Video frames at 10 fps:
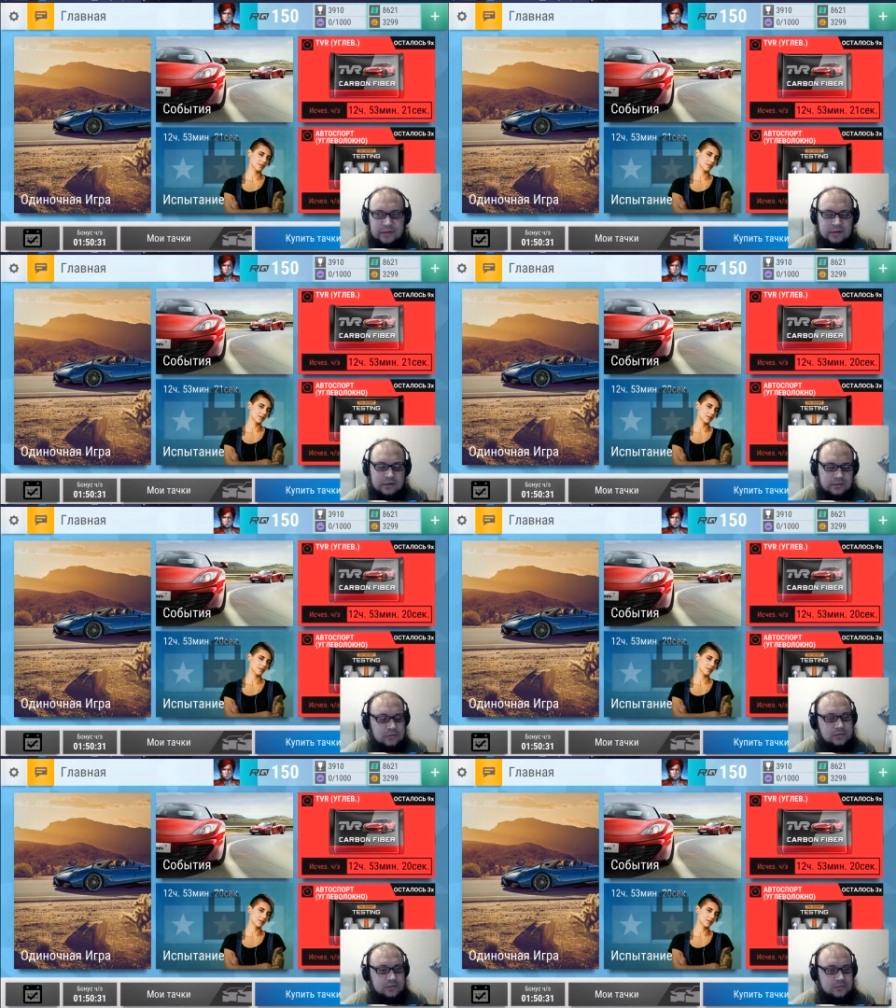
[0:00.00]

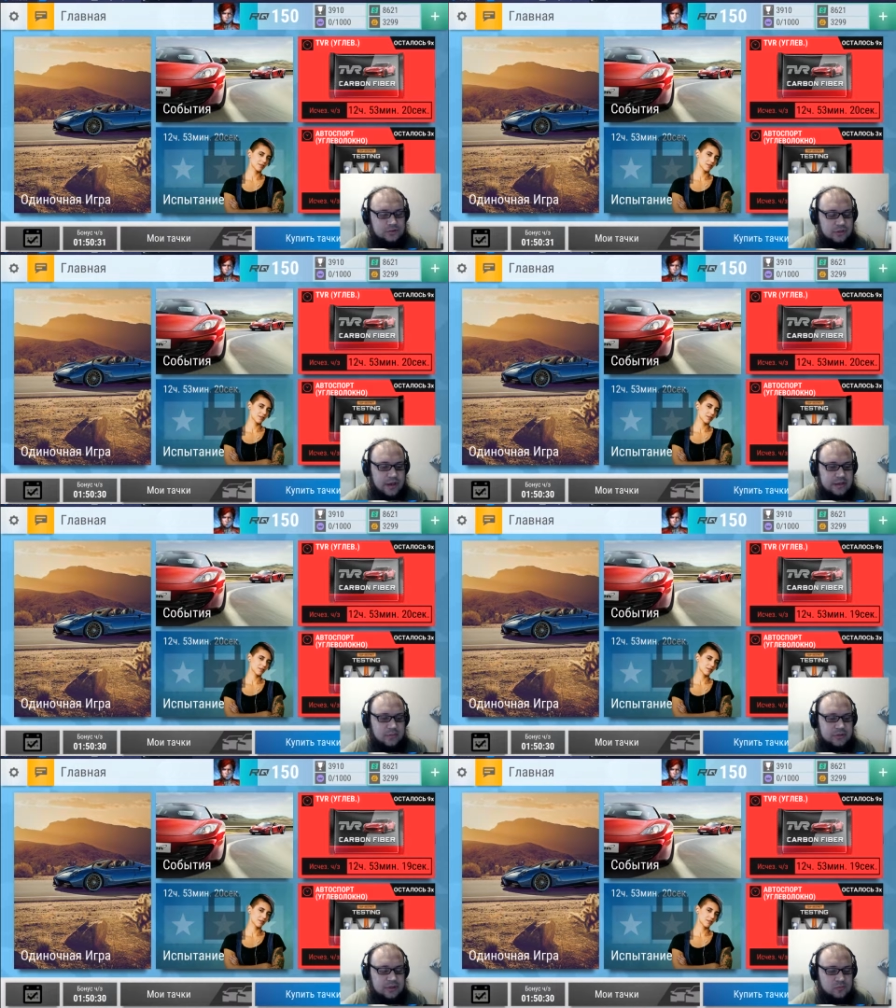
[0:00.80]
э, желании,
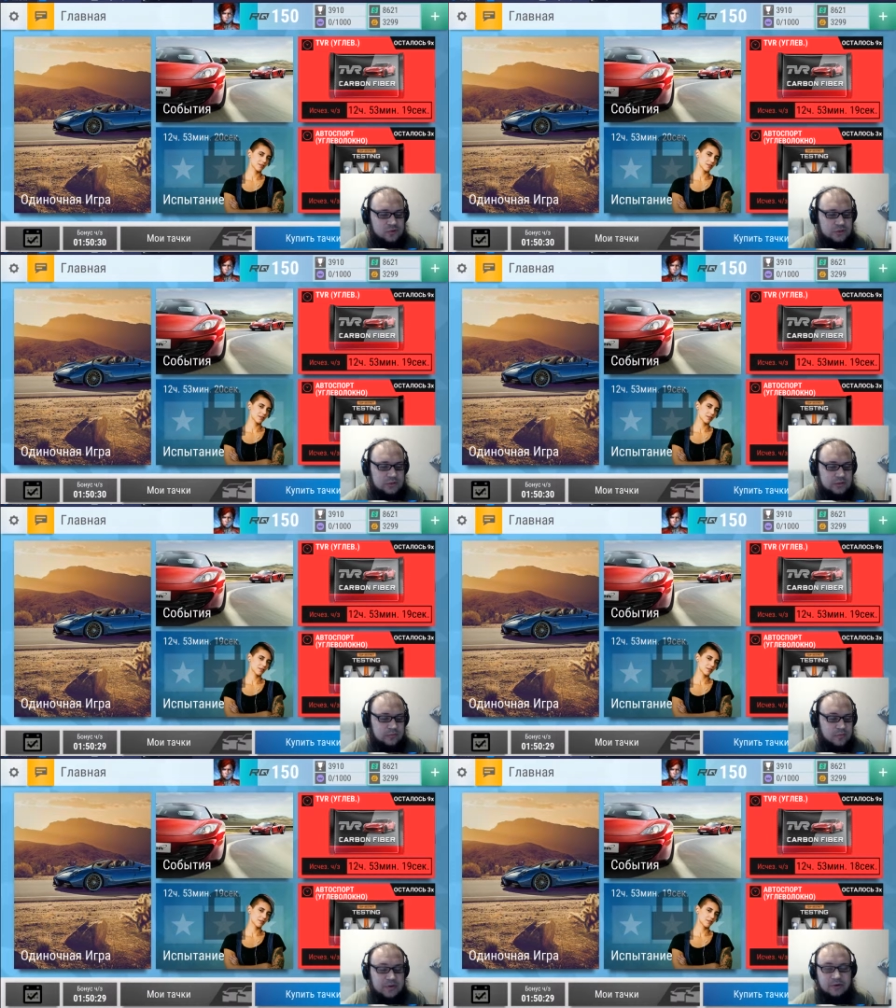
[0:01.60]
потому что,
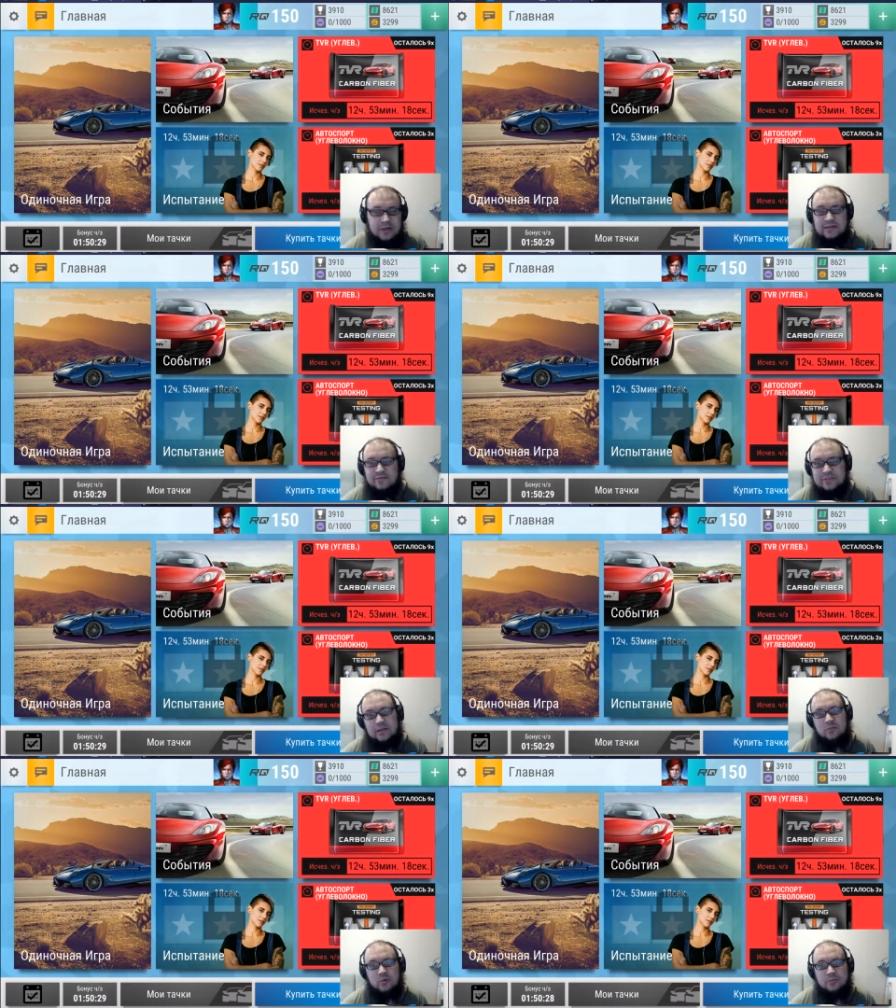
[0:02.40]
во-первых, я не взял
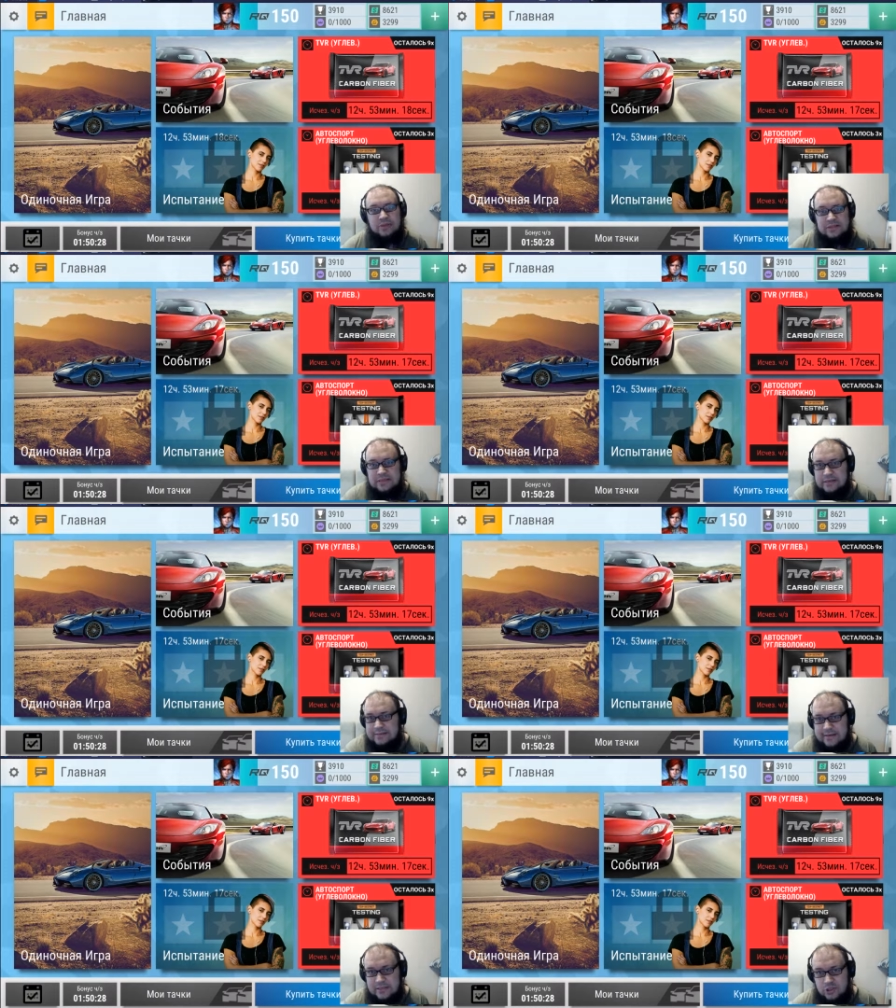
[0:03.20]
Моби Дик
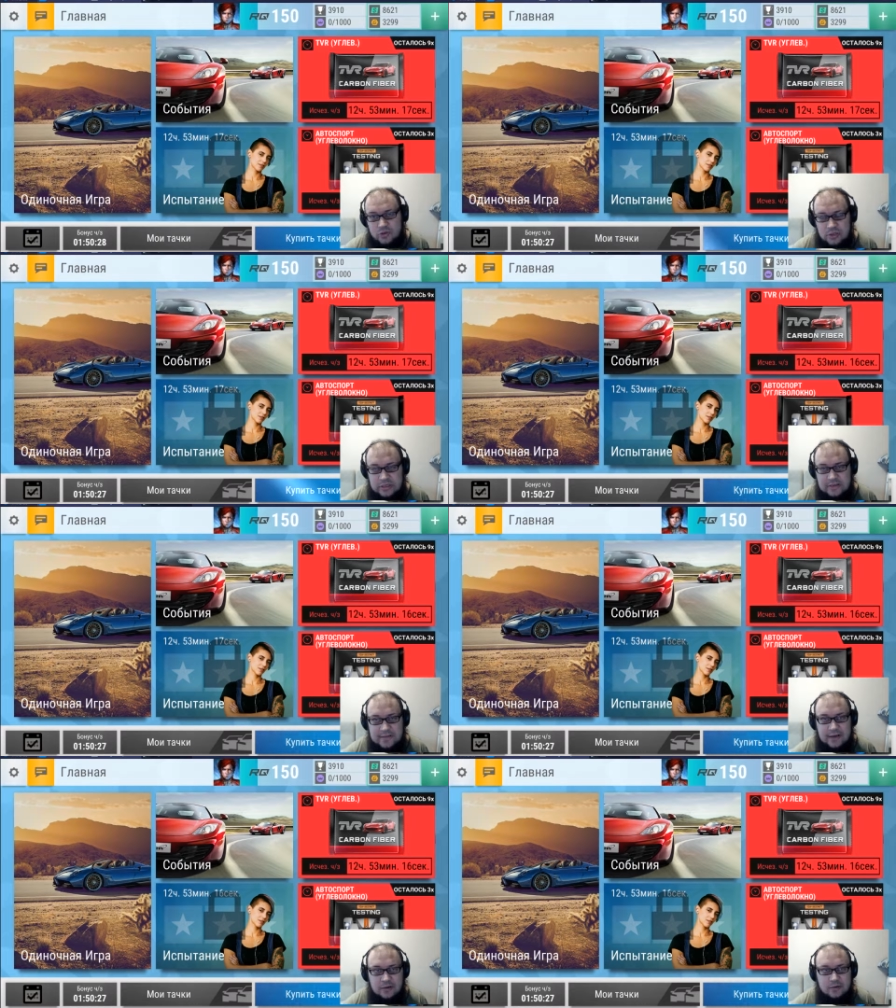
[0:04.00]
тачку
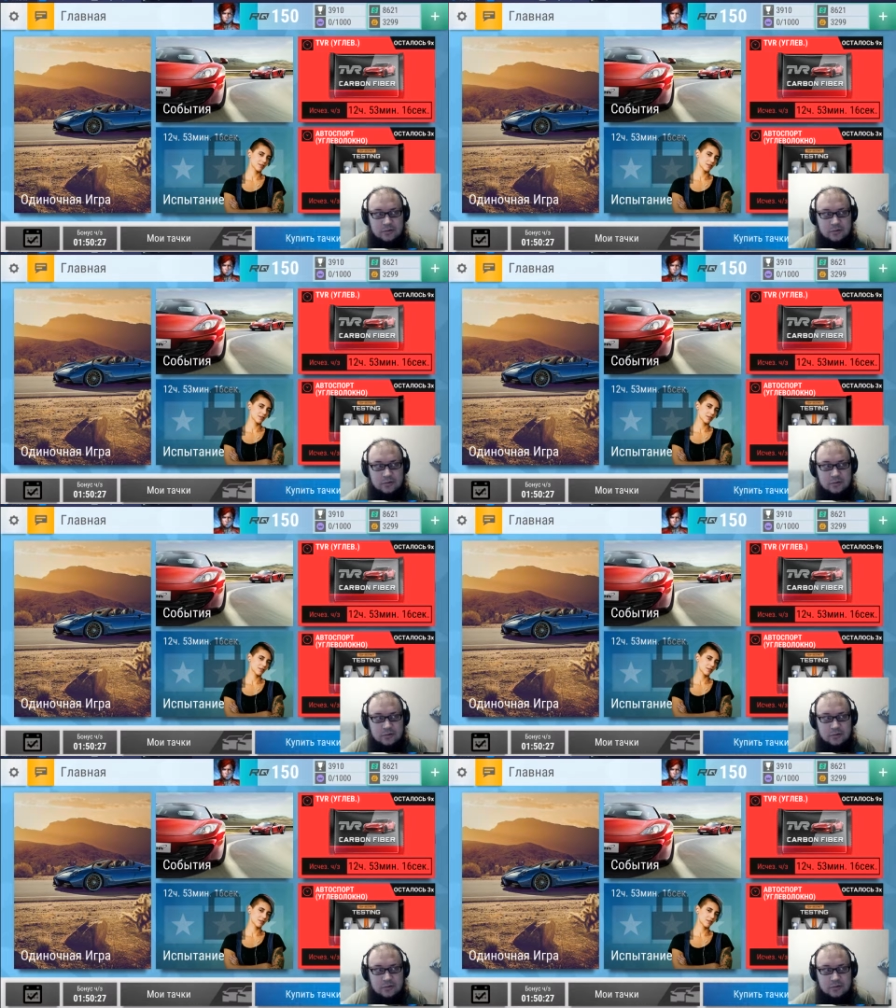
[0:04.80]
легендарку.